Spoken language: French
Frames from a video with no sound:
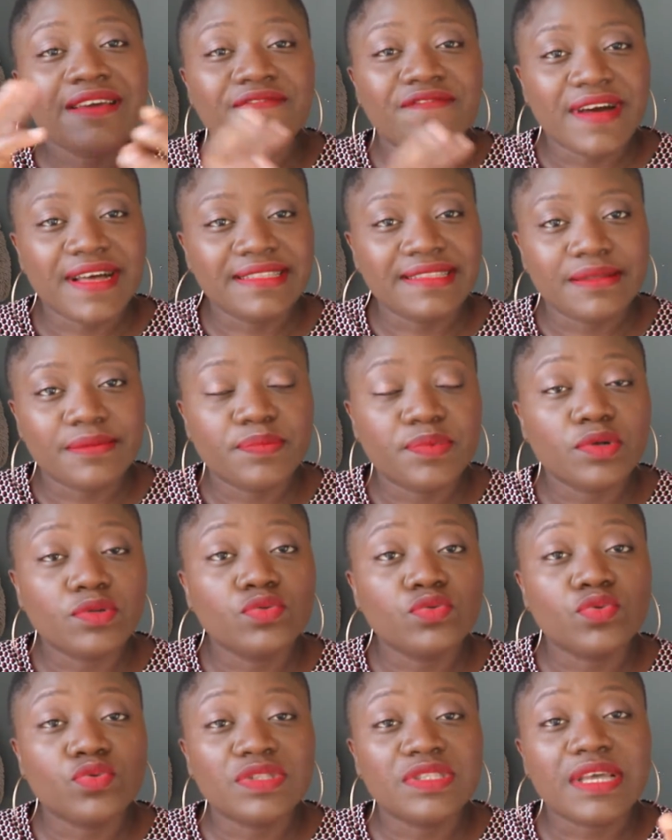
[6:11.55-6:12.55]
va
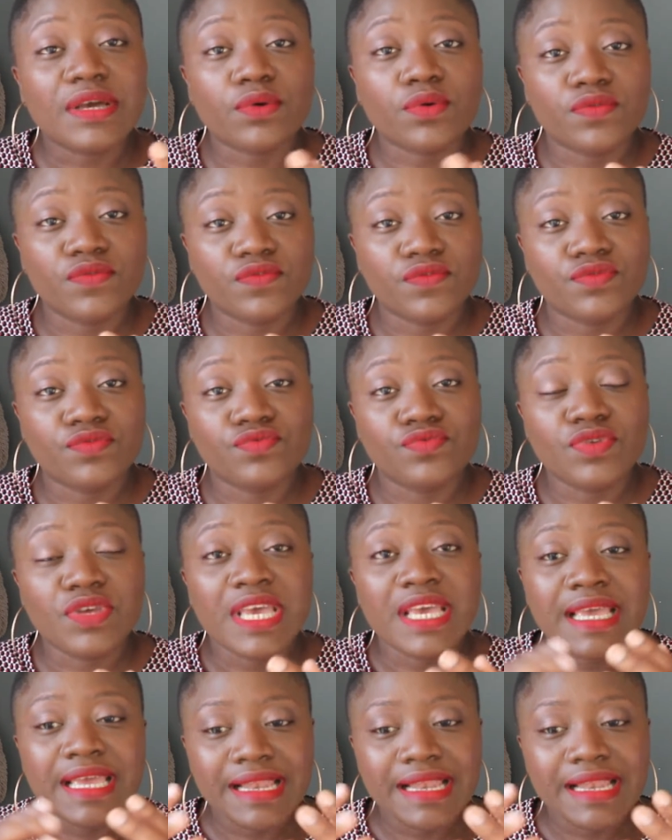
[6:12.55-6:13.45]
dépendre de tes revenus.